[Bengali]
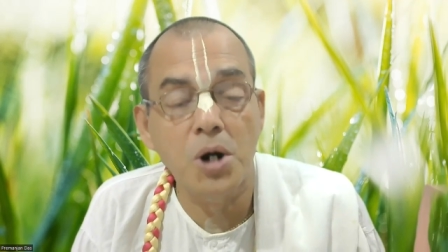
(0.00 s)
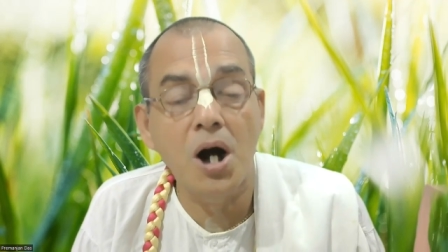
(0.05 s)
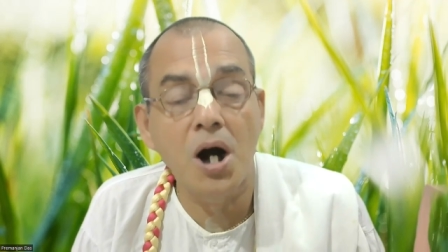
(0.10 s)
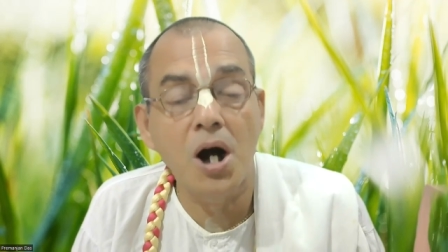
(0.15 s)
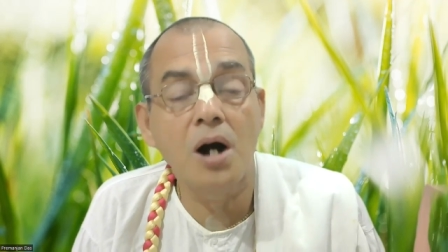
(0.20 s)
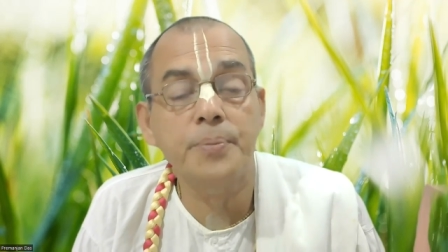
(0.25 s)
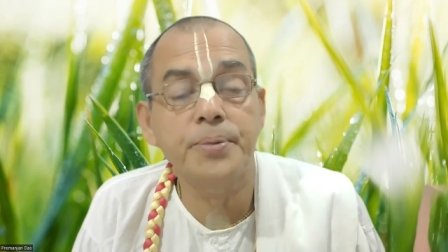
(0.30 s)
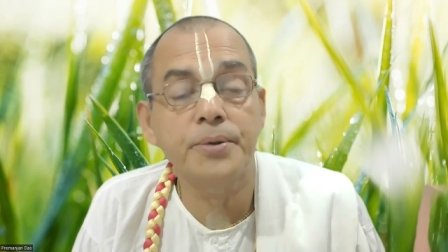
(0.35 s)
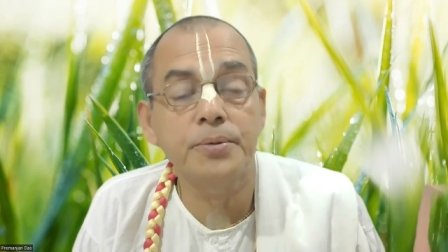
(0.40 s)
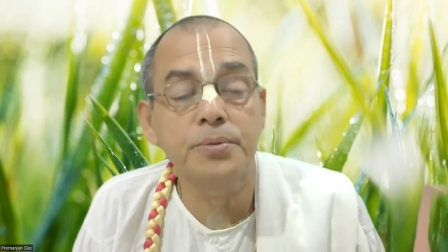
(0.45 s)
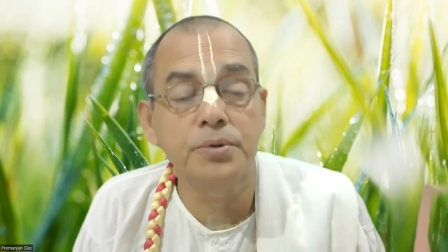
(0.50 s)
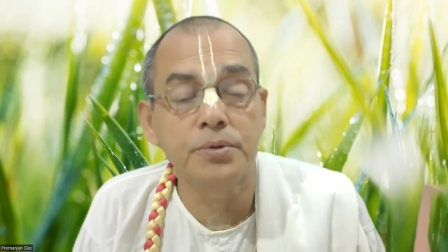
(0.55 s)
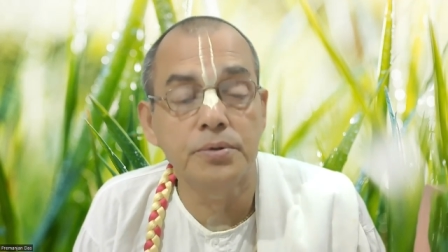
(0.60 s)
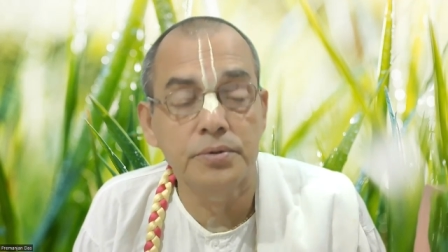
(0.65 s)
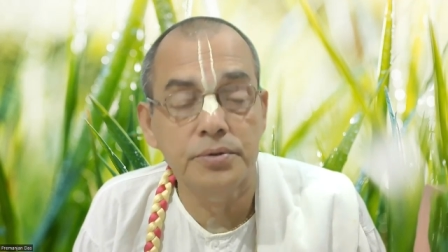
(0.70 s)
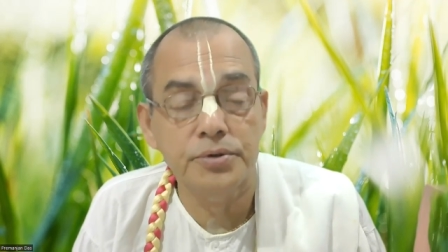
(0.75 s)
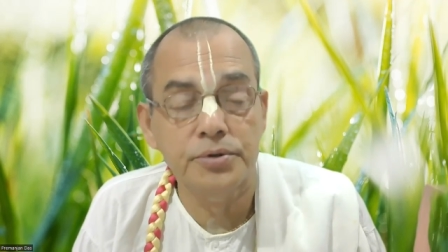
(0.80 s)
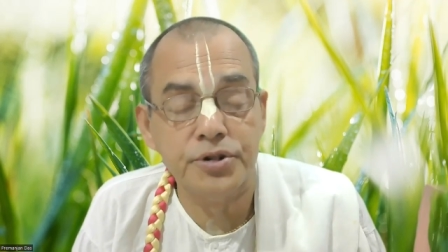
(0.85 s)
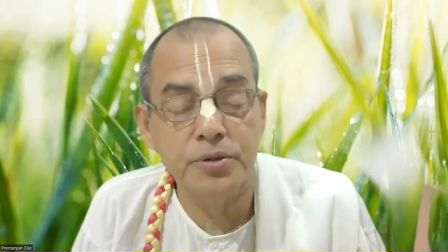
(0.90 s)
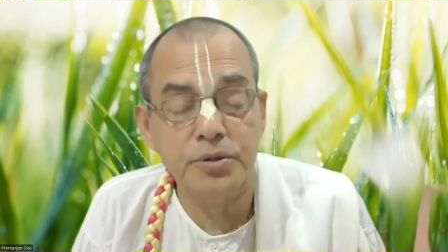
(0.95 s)
মহাপ্রভু
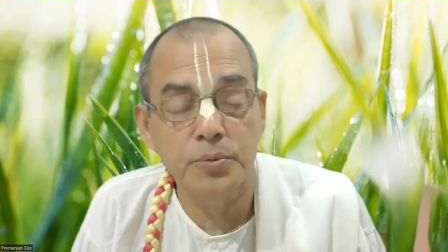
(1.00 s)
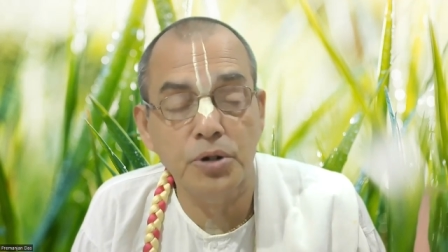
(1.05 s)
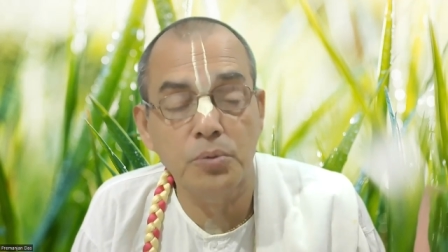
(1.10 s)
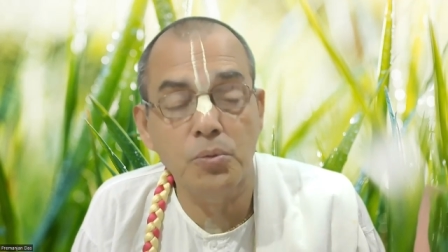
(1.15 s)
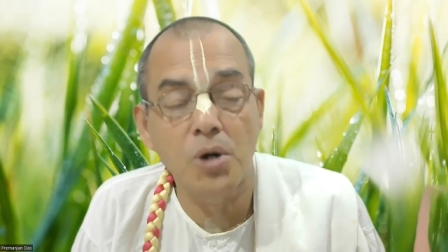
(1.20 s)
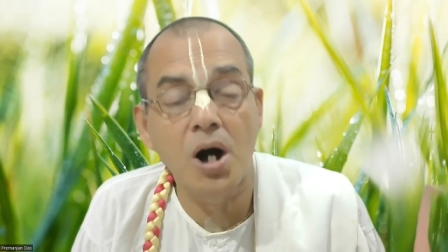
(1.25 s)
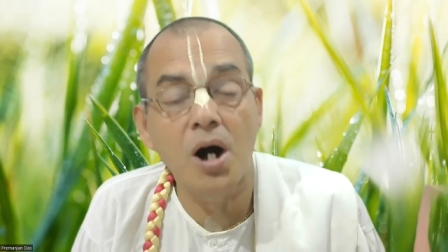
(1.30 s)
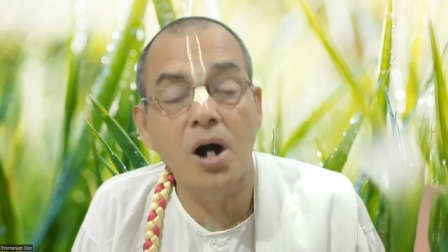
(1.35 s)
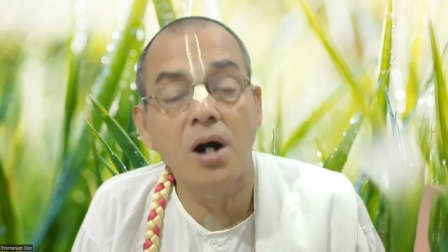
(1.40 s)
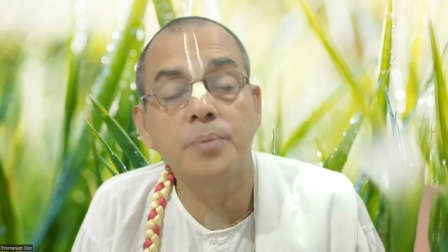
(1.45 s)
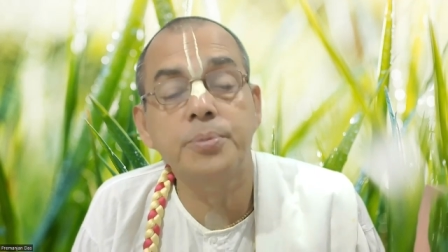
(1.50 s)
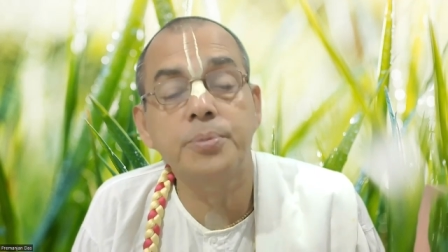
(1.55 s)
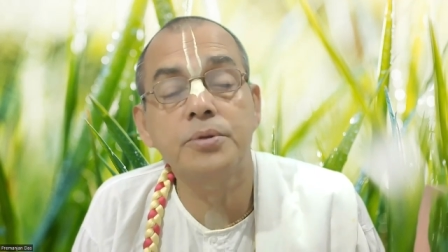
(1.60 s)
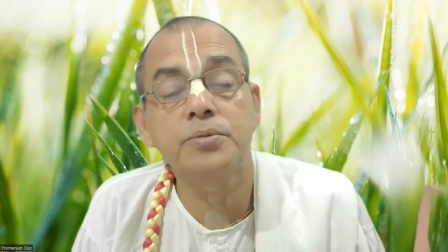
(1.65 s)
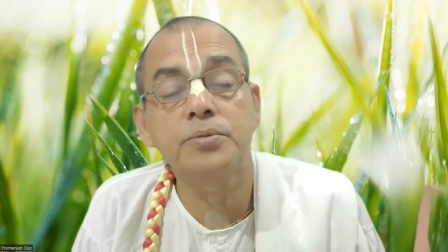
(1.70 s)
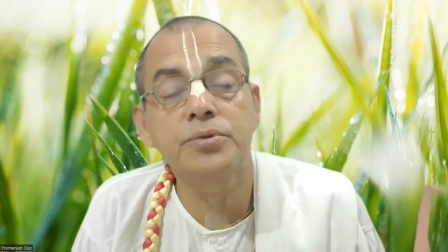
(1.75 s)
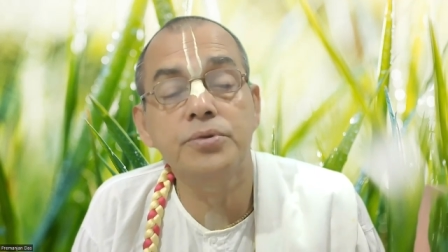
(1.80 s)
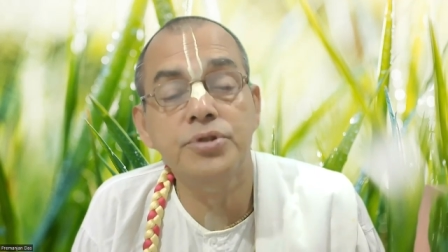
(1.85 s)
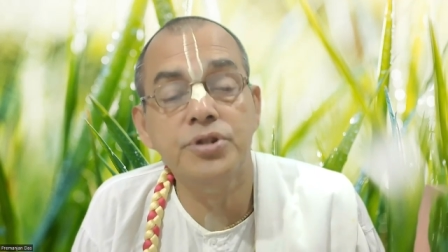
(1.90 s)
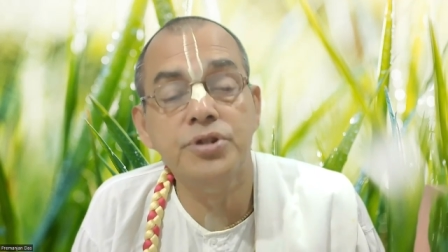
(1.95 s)
শ্রীমন
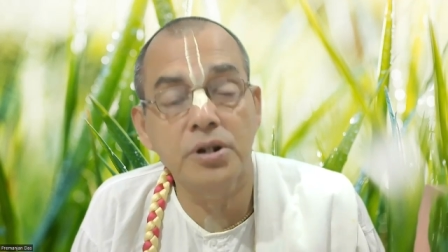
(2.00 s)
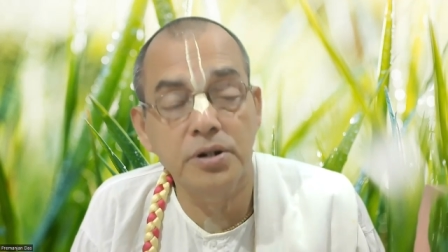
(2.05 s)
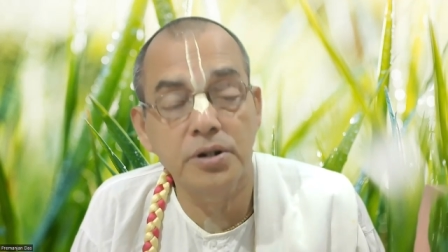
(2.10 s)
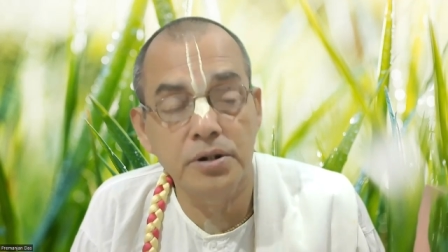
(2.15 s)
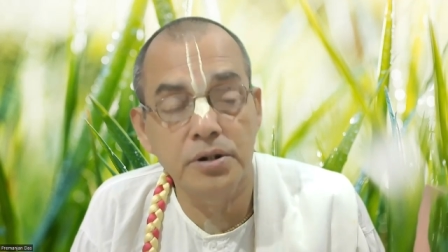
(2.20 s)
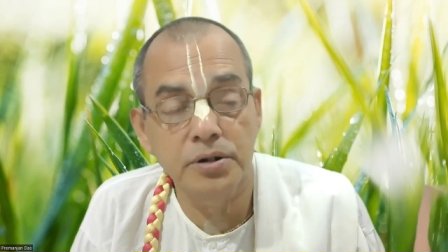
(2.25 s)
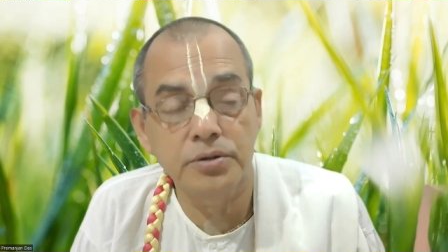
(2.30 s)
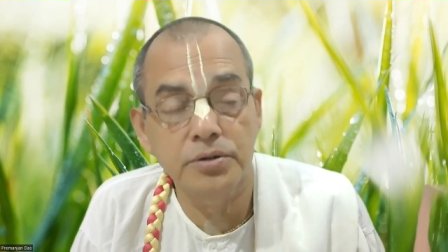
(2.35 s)
মহাপ্রভু যে